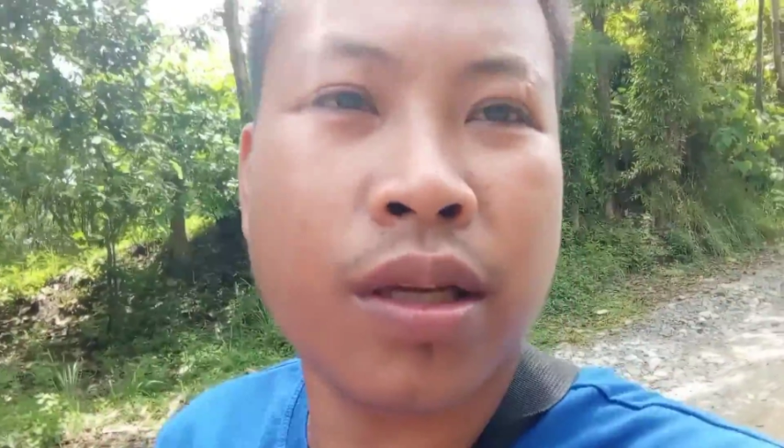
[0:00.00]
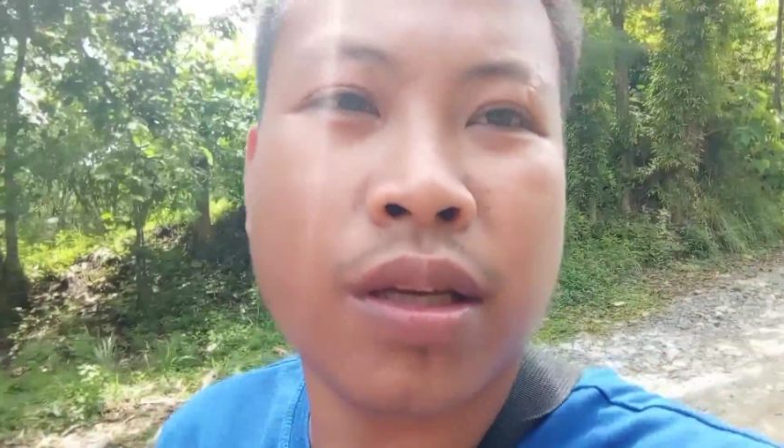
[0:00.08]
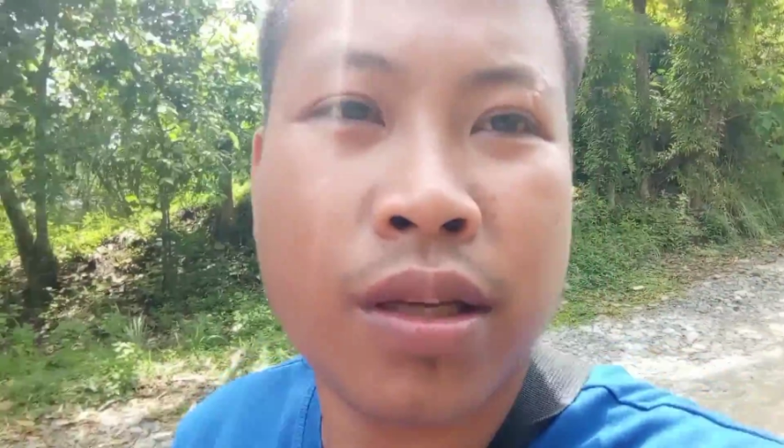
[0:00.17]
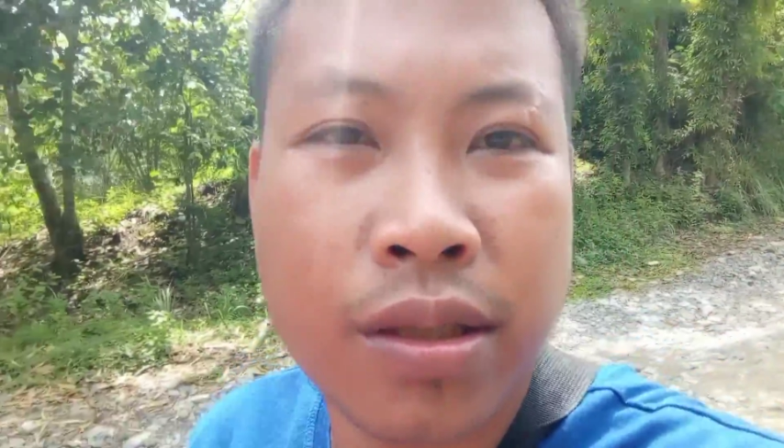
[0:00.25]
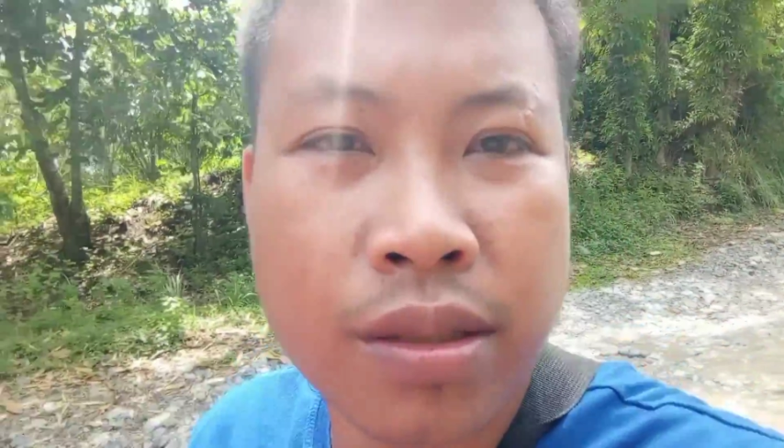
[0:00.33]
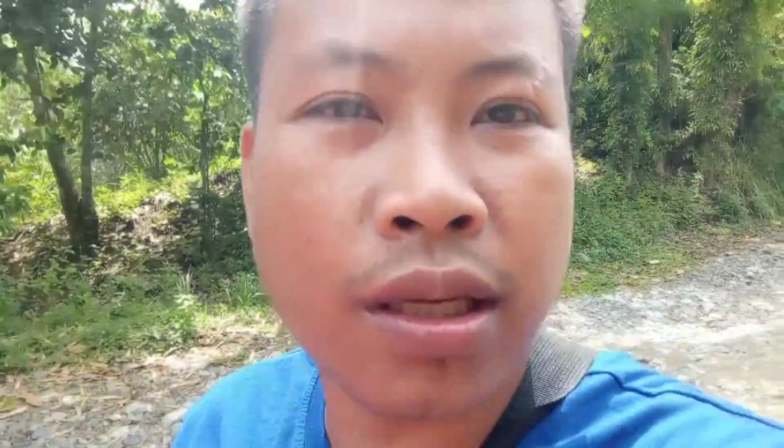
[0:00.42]

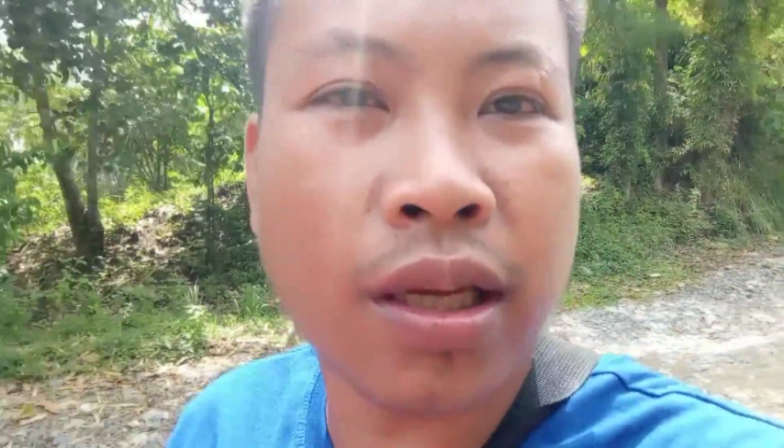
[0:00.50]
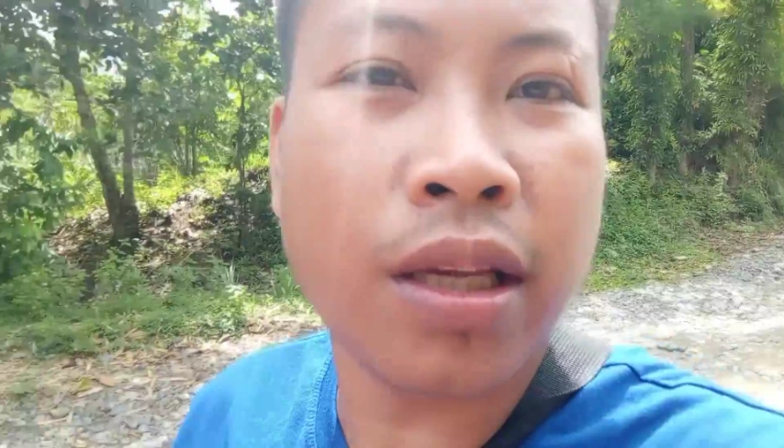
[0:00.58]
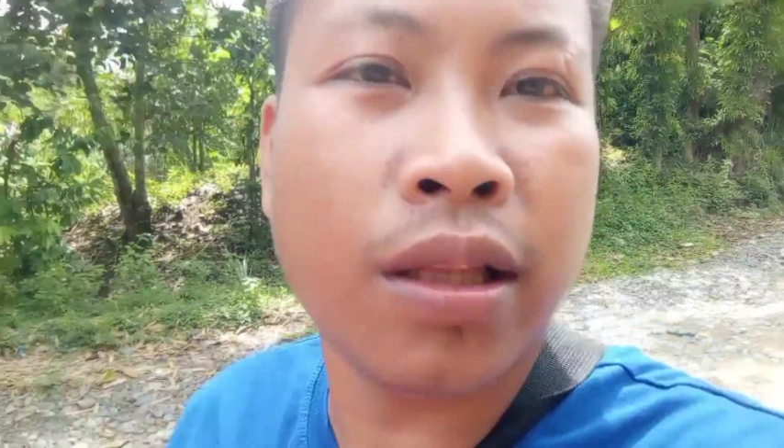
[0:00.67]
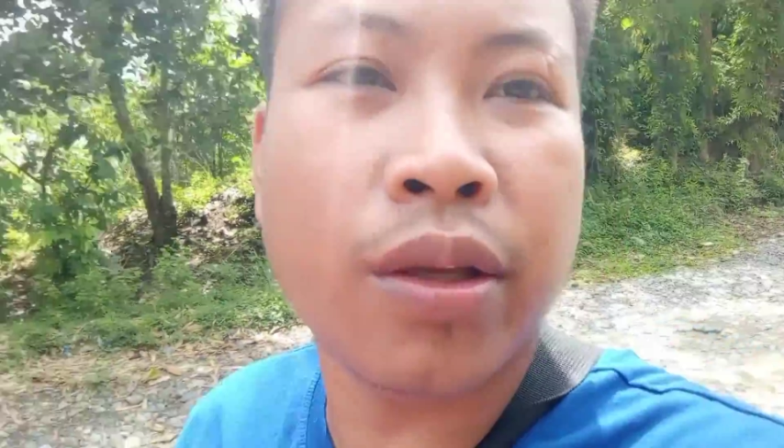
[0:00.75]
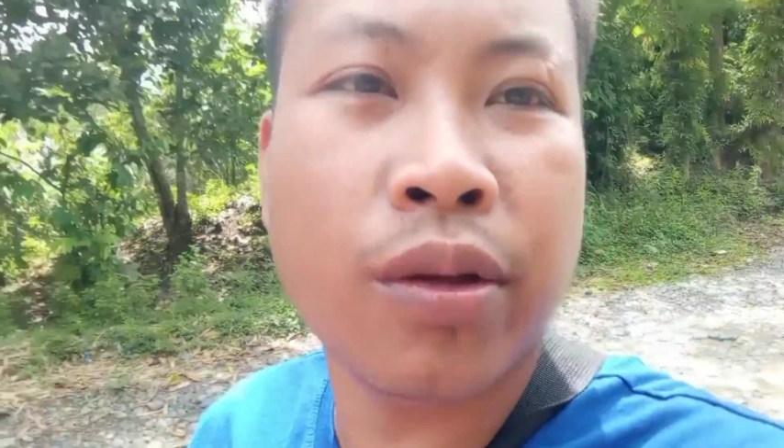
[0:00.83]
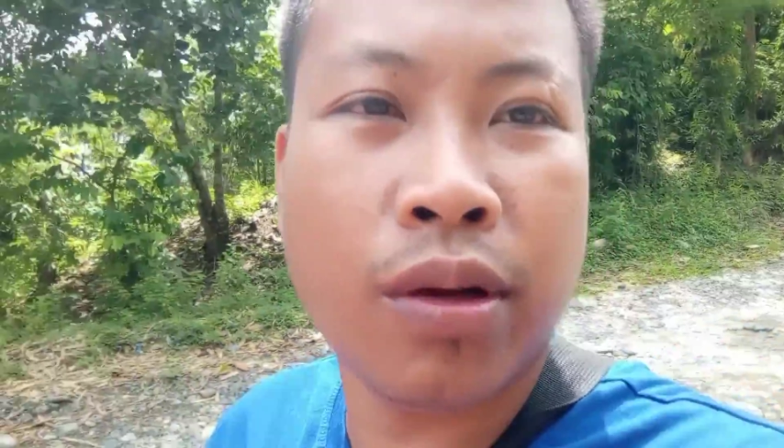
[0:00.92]
is
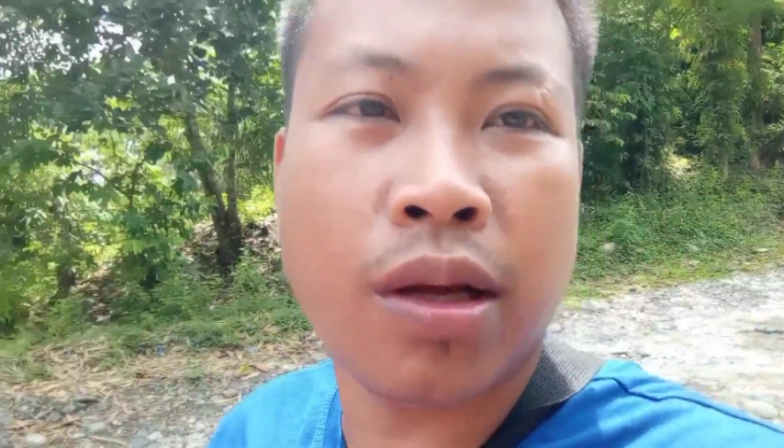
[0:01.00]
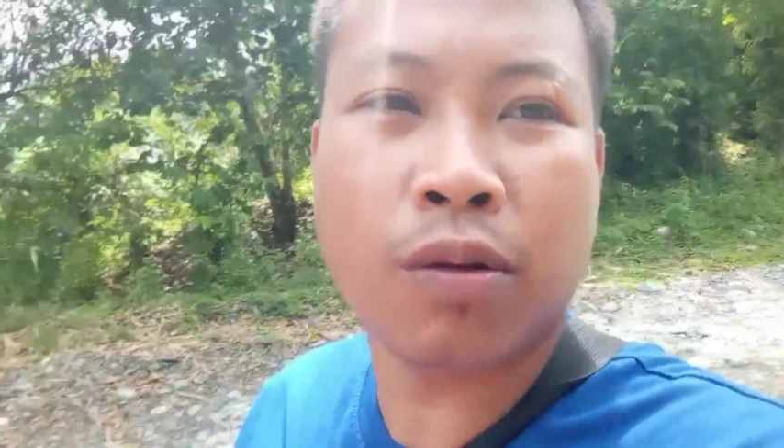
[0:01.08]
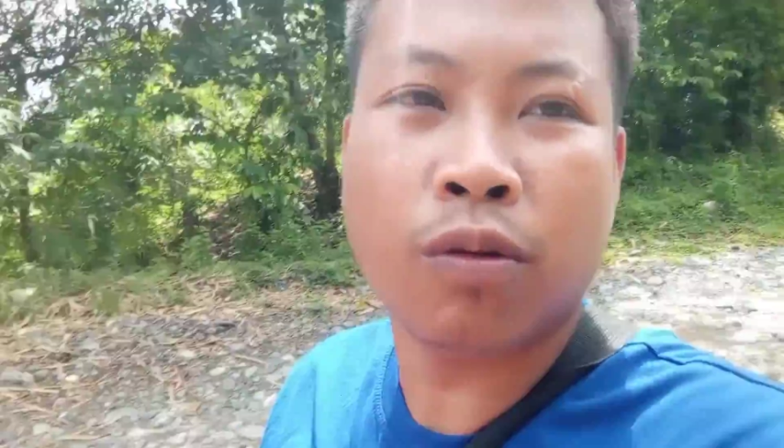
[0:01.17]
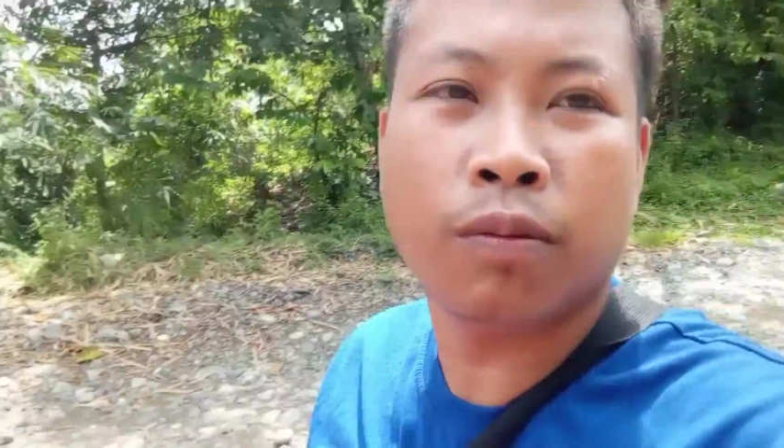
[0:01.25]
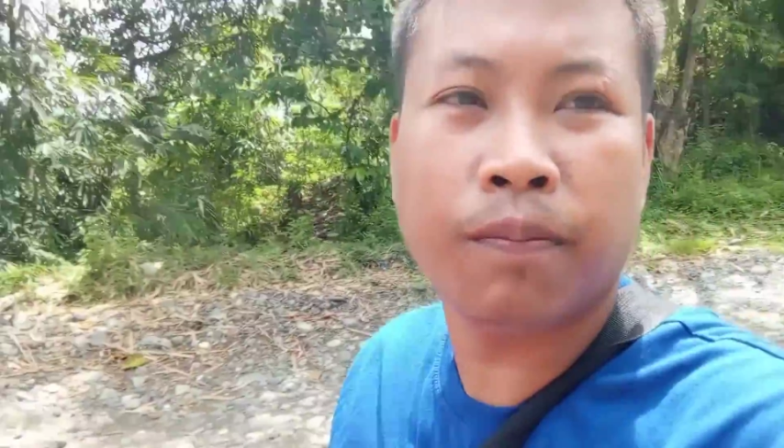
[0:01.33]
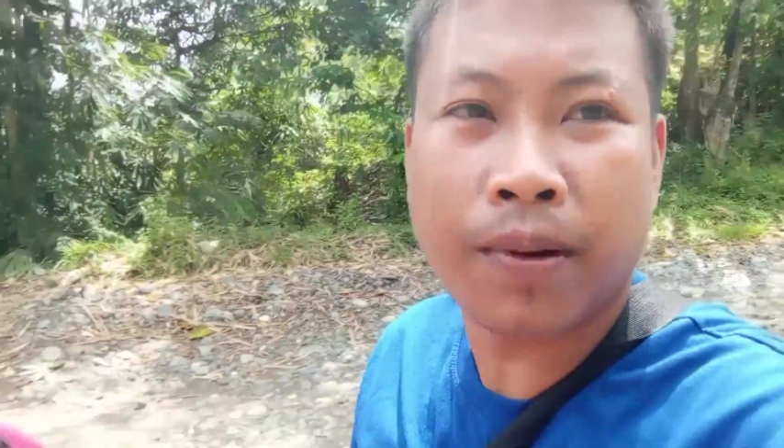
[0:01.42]
nakita nyo na
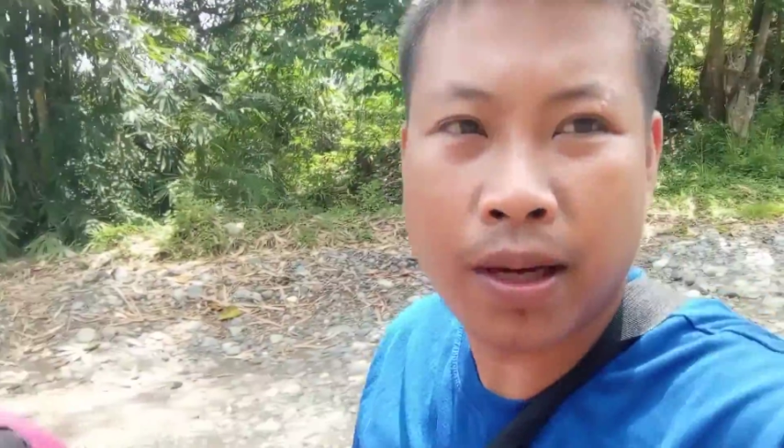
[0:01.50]
kung